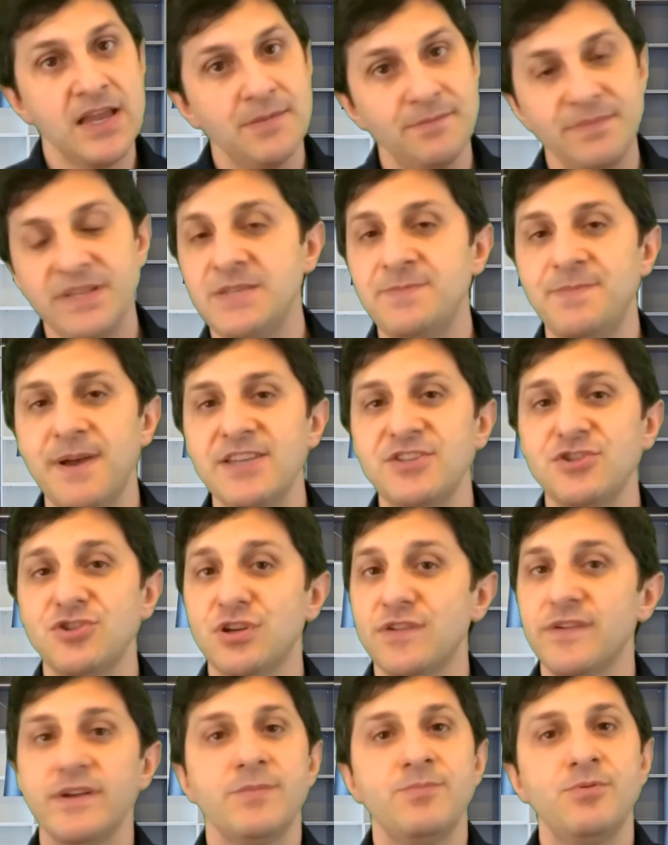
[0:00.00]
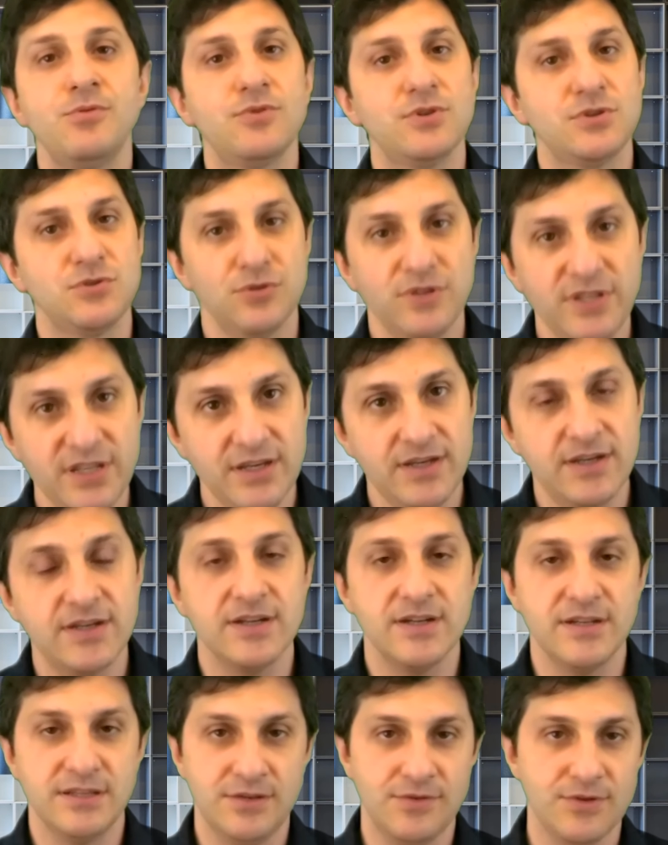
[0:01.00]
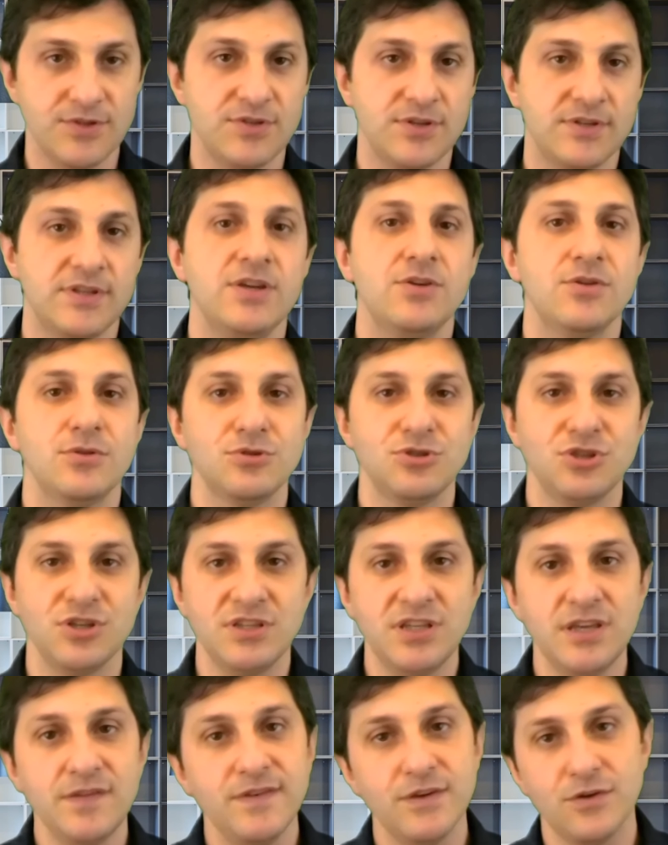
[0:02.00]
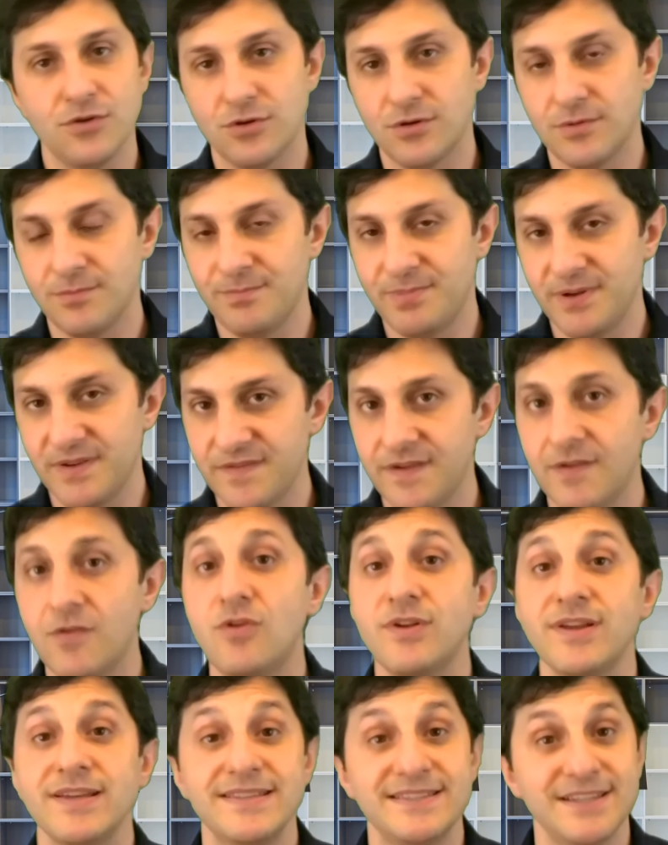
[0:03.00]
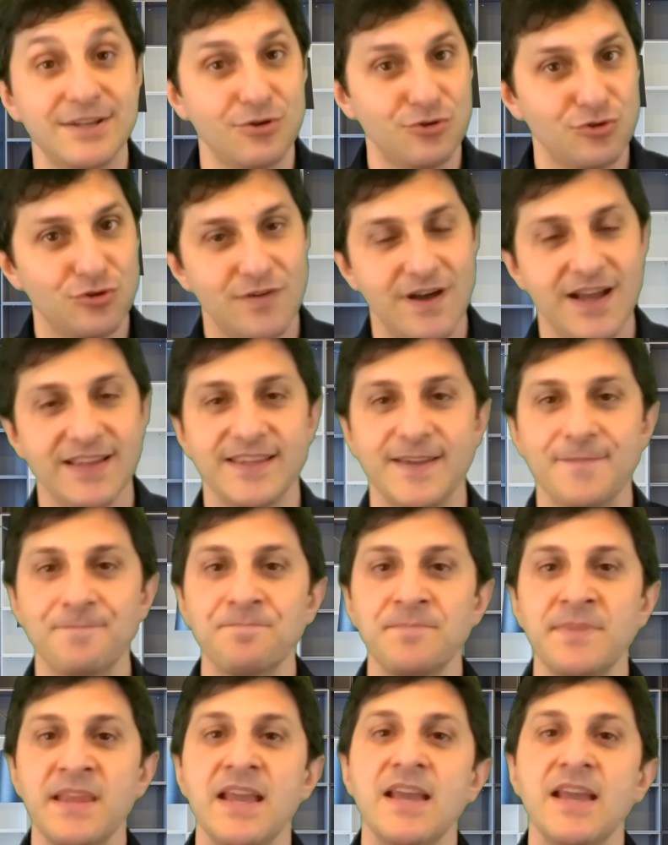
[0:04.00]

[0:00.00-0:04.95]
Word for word: Mi dispiace non avere più questo link di questo articolo scientifico, per favore se lo trovate